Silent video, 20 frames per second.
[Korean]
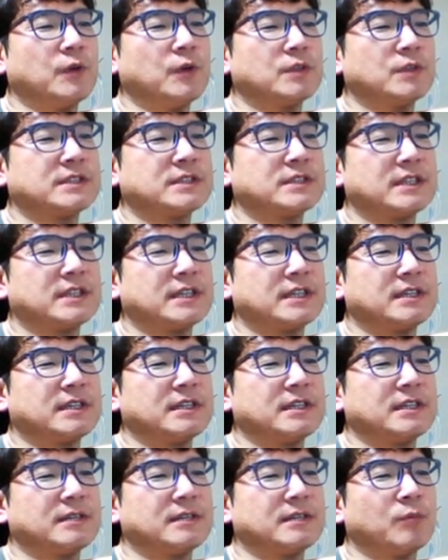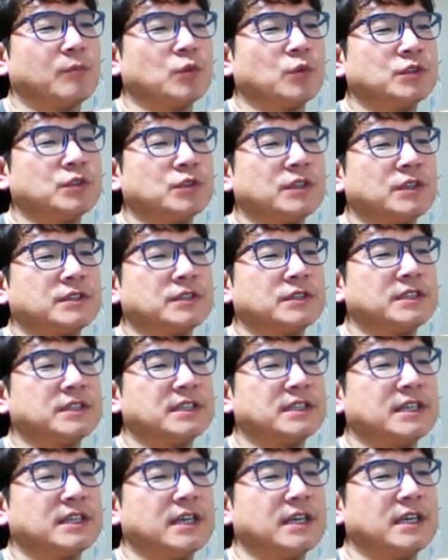이제 모든 것이
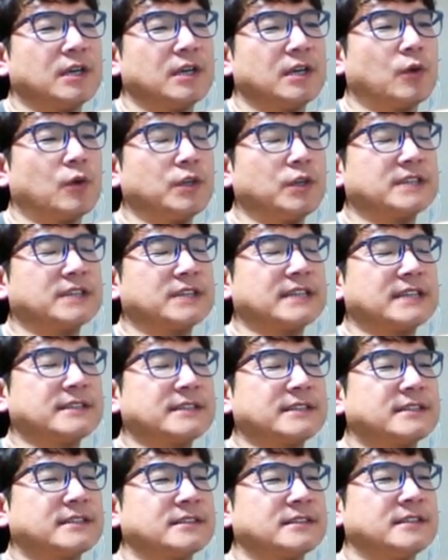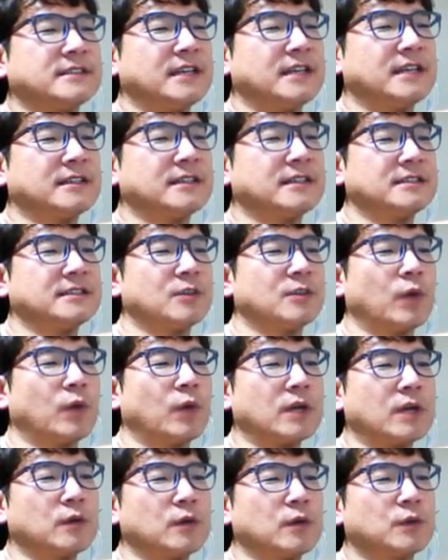코리가 짜져 있었는데 이걸 이제
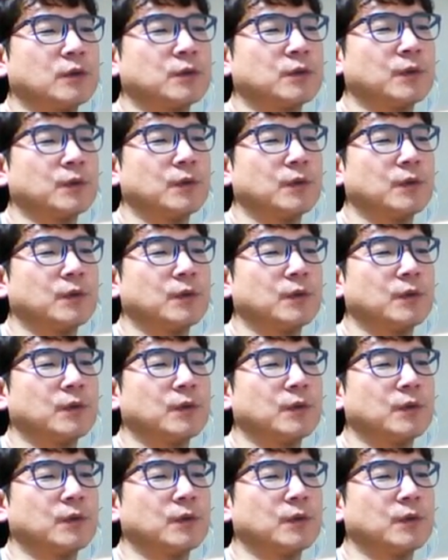오라클로 또